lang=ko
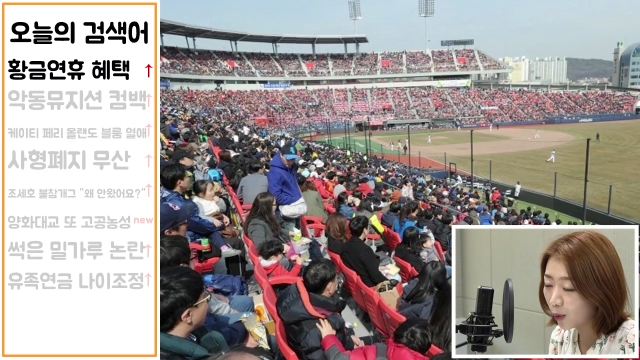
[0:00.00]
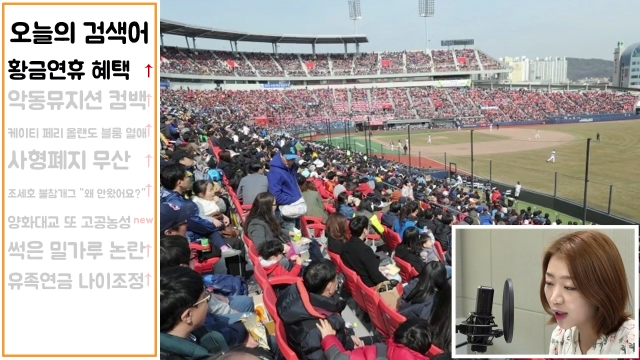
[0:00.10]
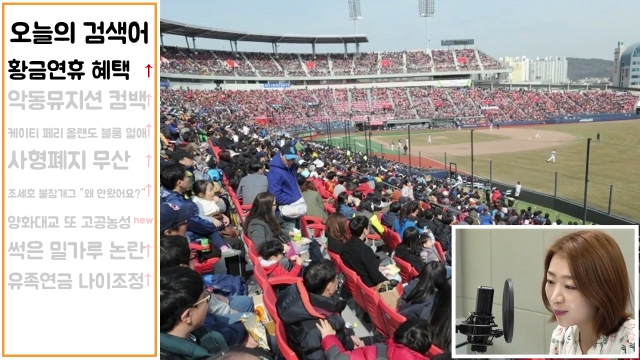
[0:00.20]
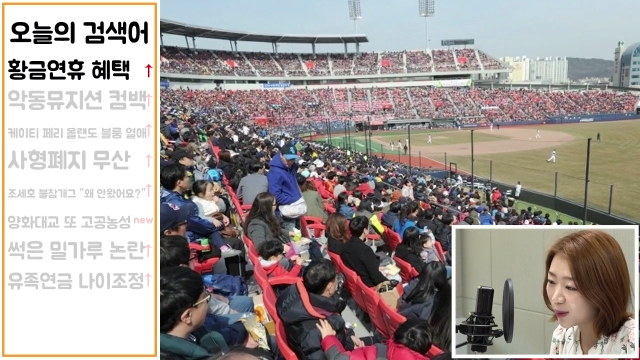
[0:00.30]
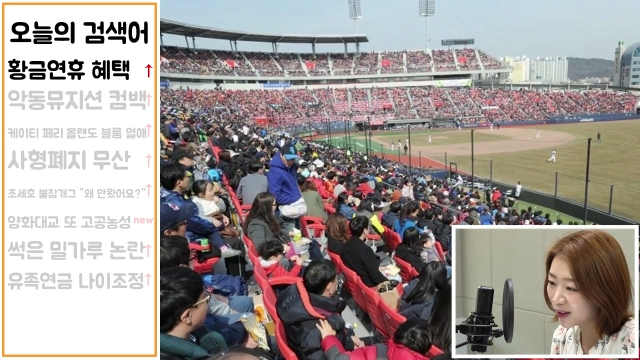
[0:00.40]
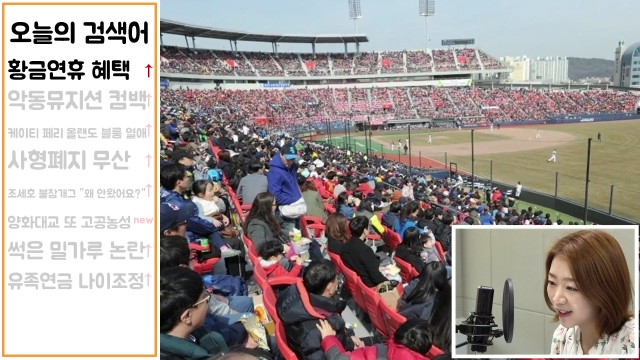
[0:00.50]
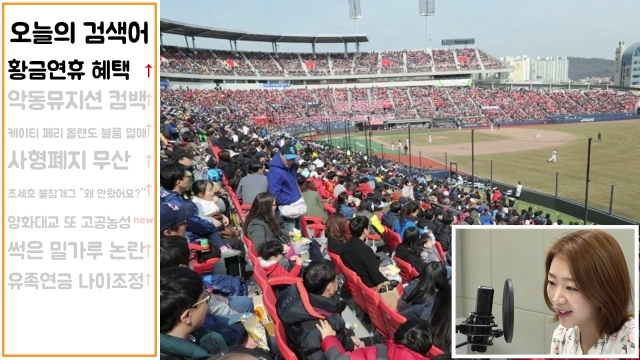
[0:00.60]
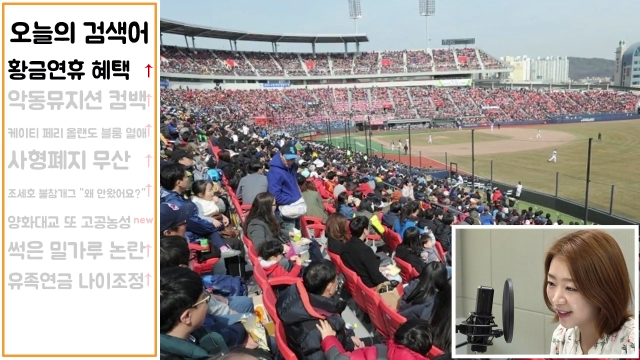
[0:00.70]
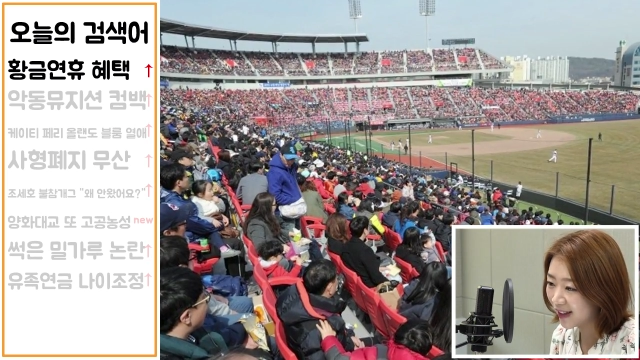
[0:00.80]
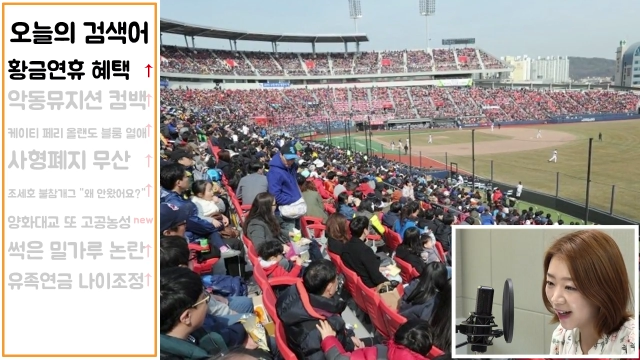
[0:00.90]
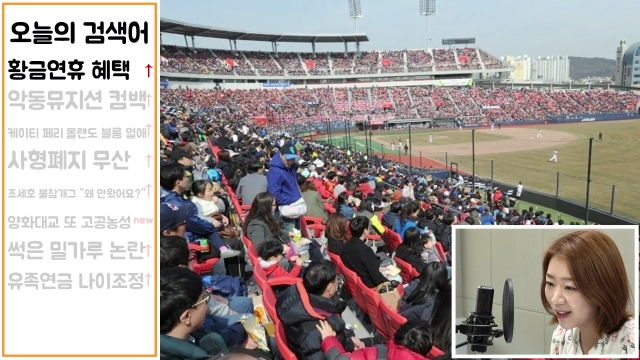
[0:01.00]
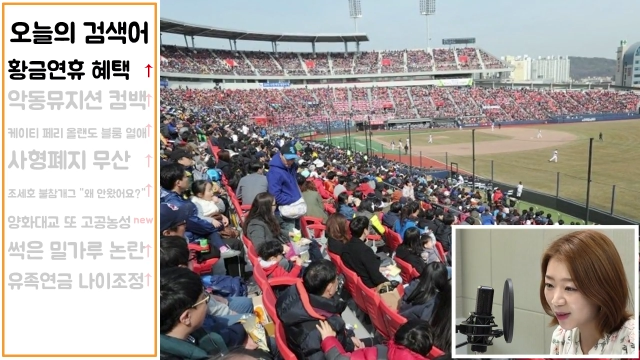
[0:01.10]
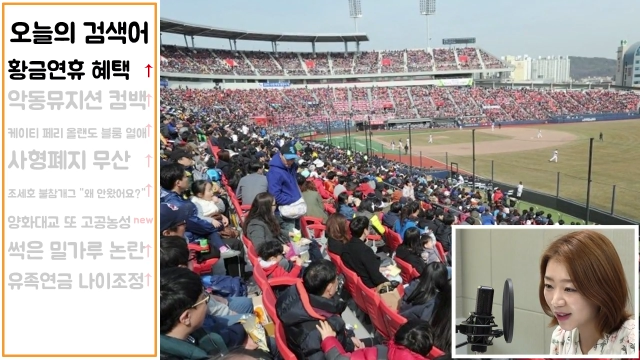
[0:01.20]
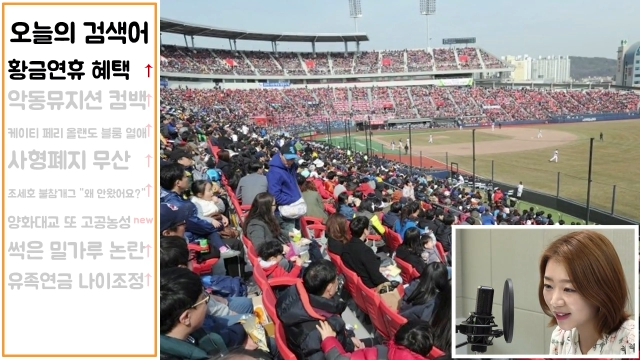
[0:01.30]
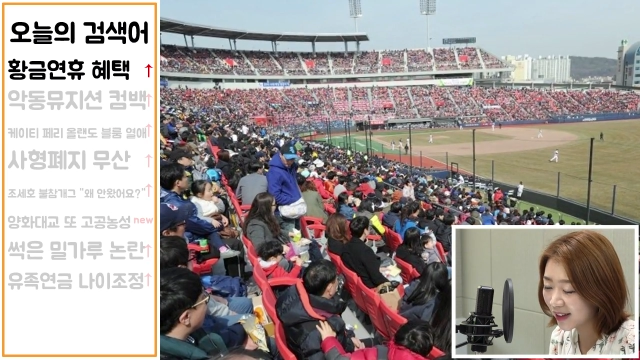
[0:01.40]
50%
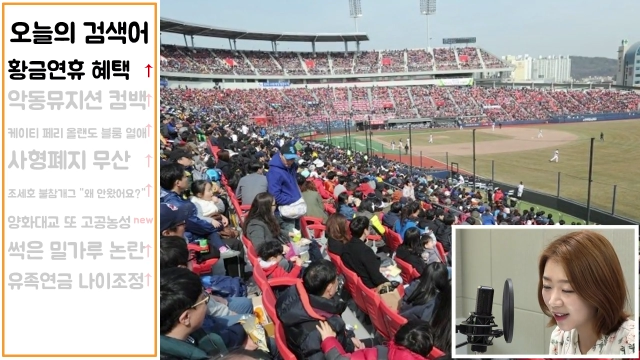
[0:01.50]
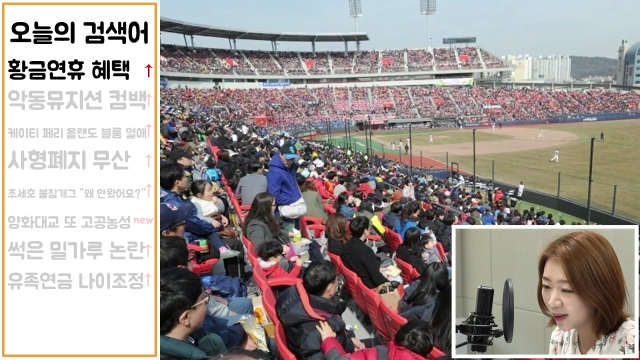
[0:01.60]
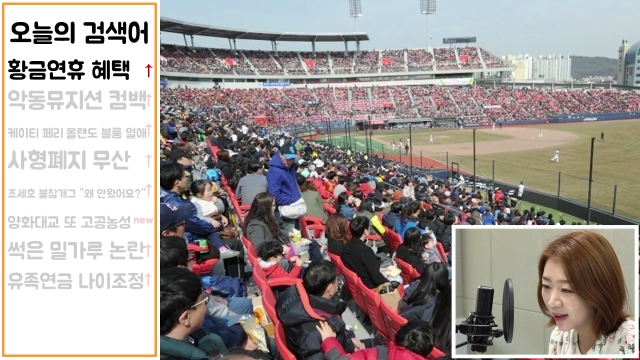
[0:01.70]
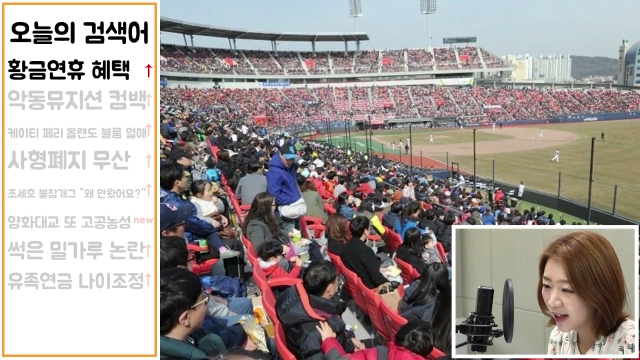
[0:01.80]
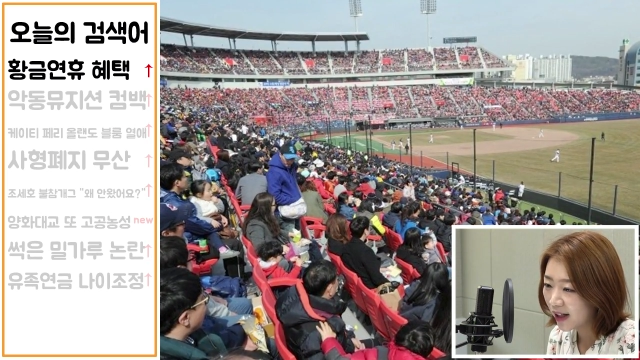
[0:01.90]
할인되는데요.